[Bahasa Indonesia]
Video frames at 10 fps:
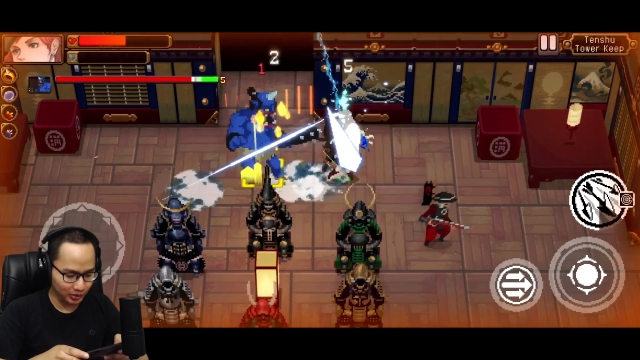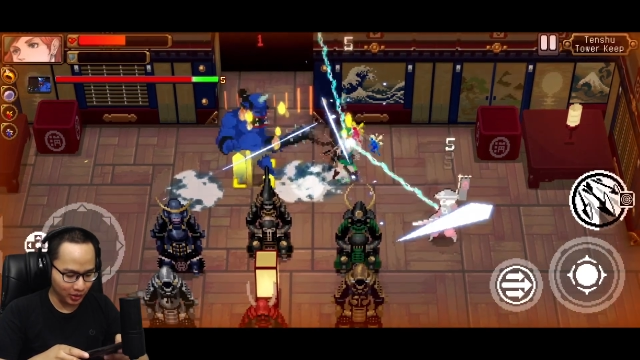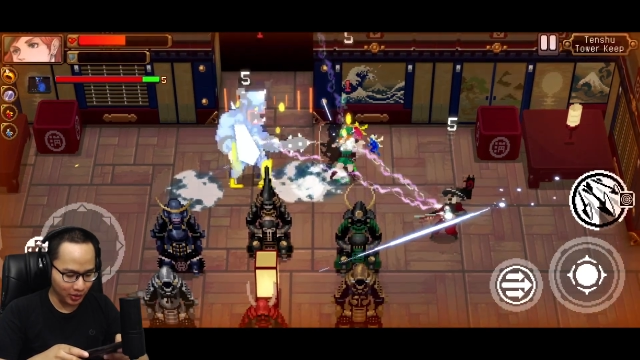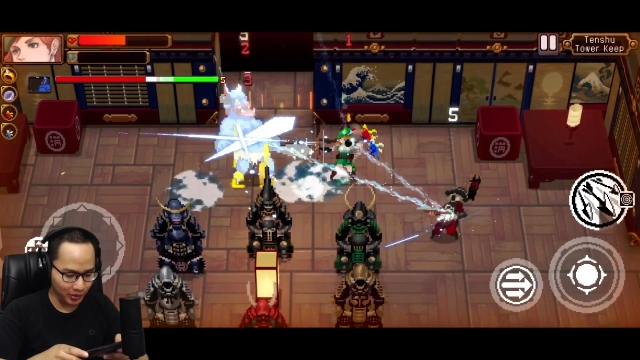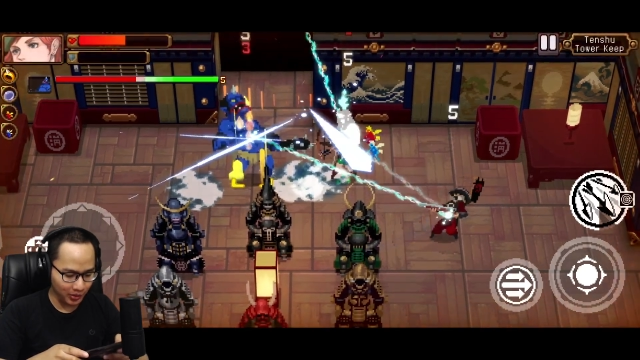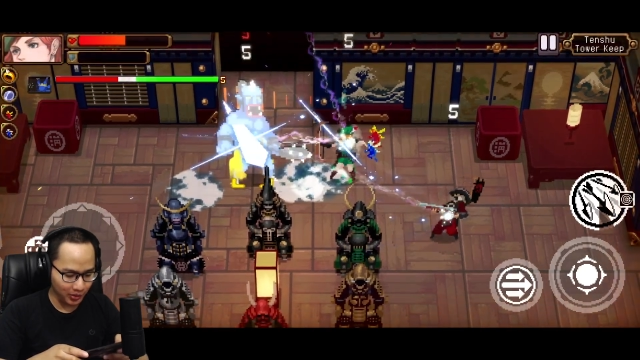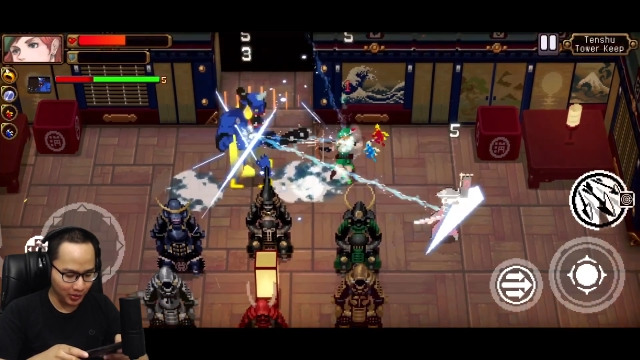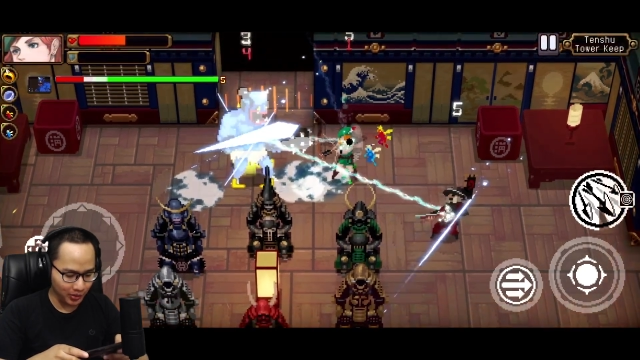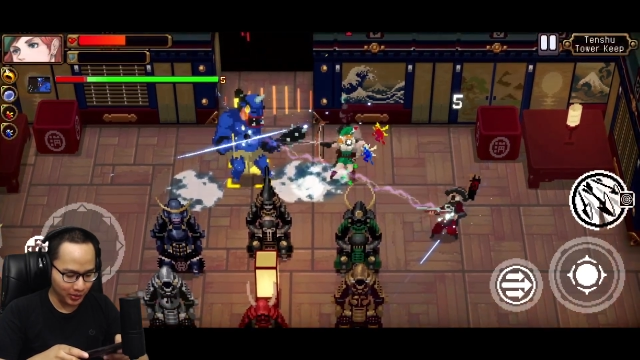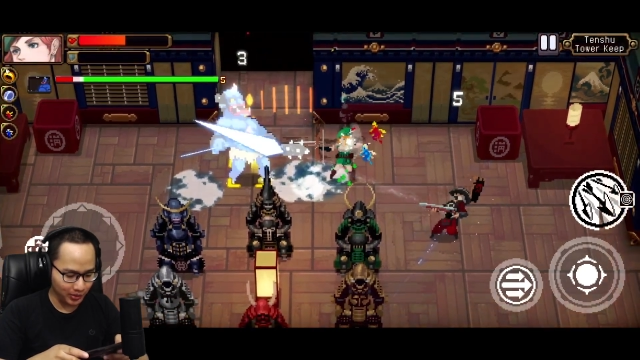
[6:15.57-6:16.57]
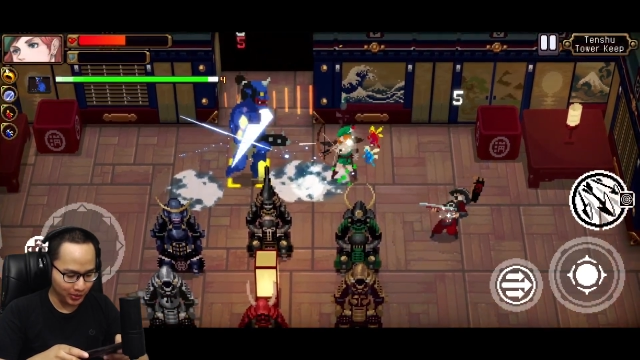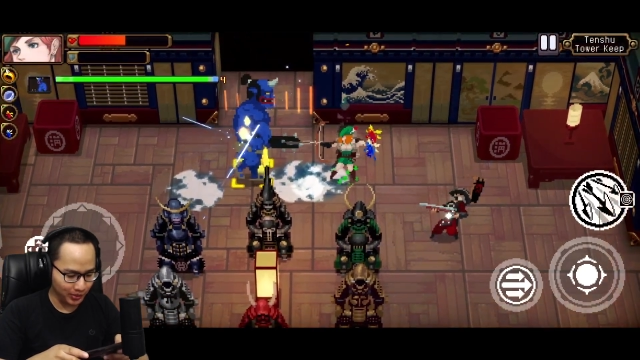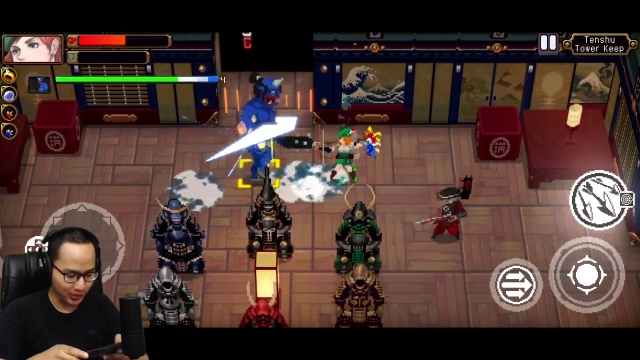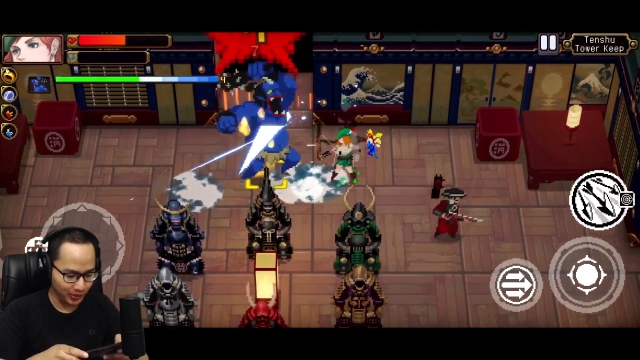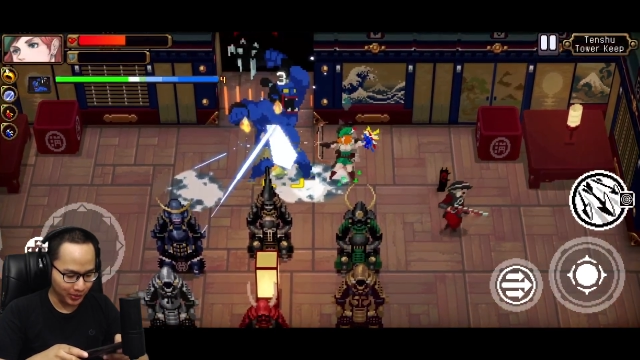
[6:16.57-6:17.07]
Oh, oh, oh, oh, oh,
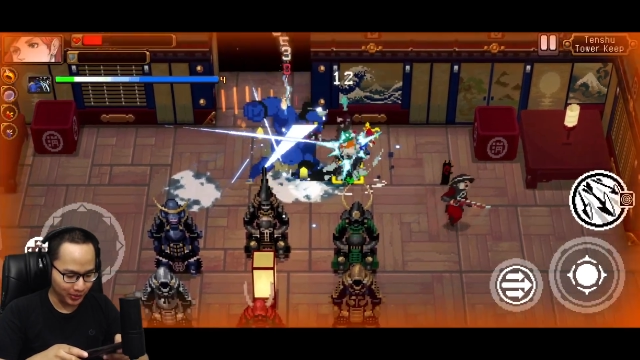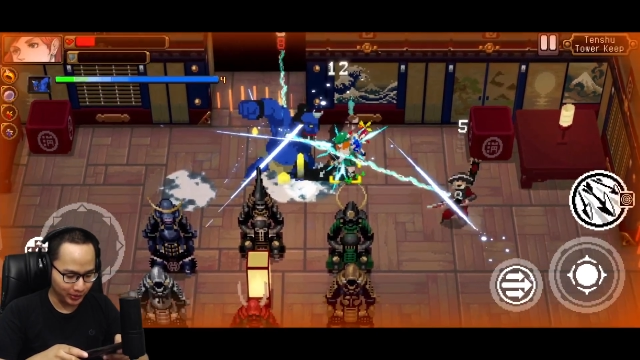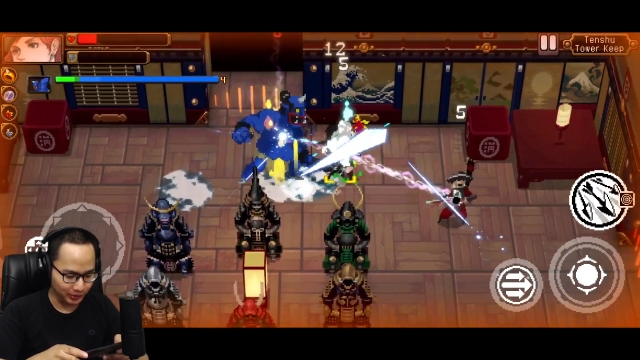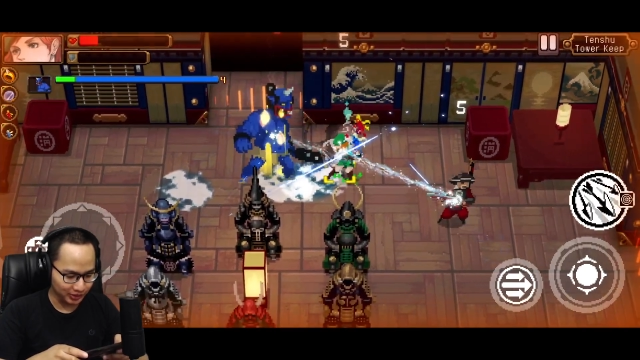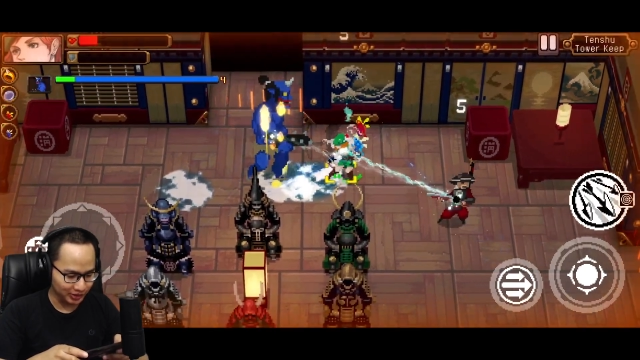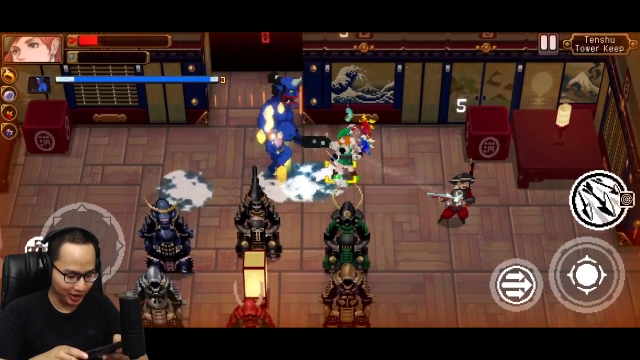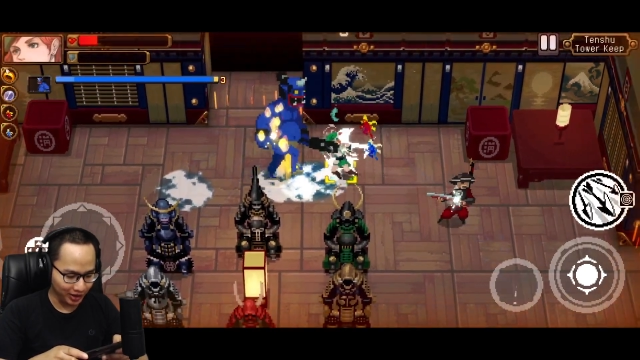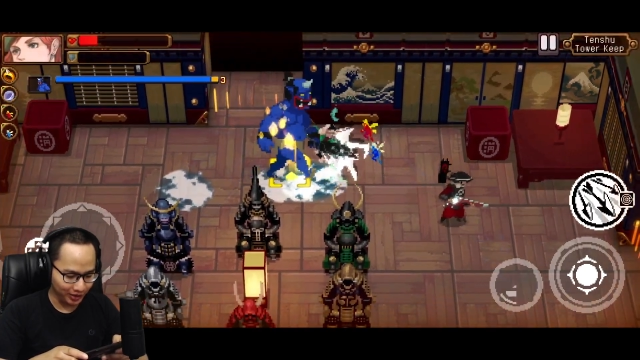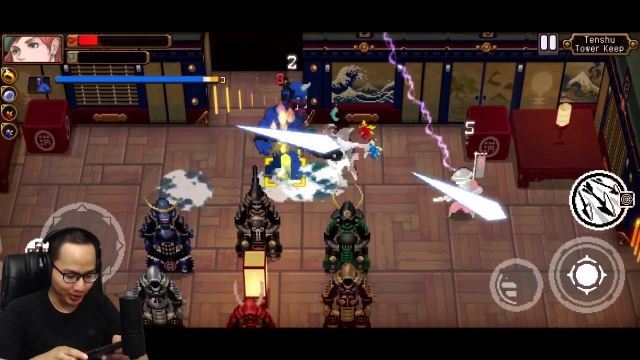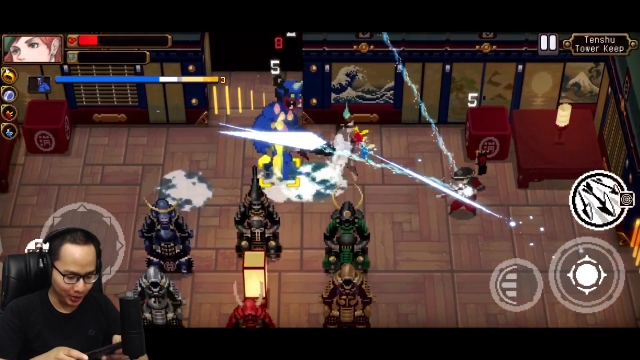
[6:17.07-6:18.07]
oh, oh, oh tidak.